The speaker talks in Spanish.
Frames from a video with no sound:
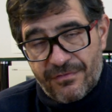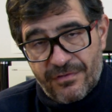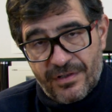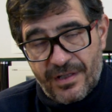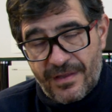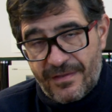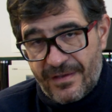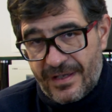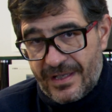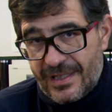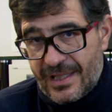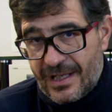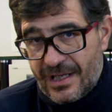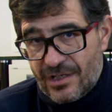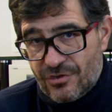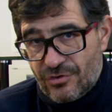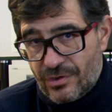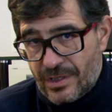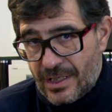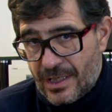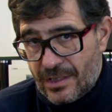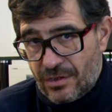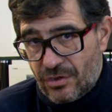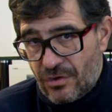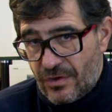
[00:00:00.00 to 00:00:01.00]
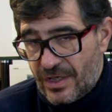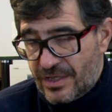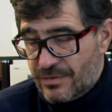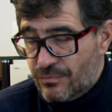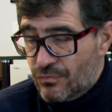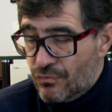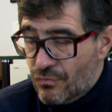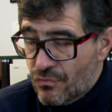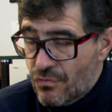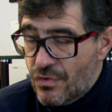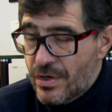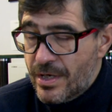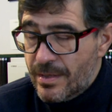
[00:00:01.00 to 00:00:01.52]
fuentes digitales suenan todas
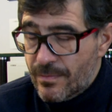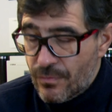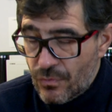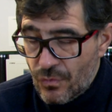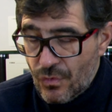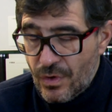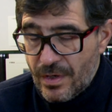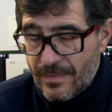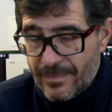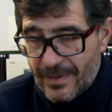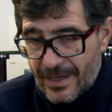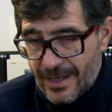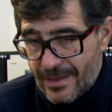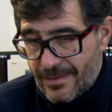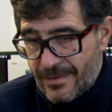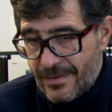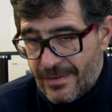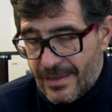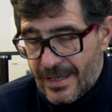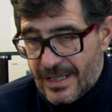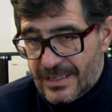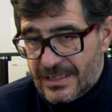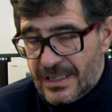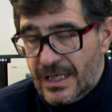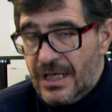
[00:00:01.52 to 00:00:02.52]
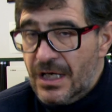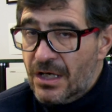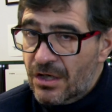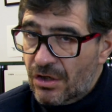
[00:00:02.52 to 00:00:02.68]
muy muy parecidas,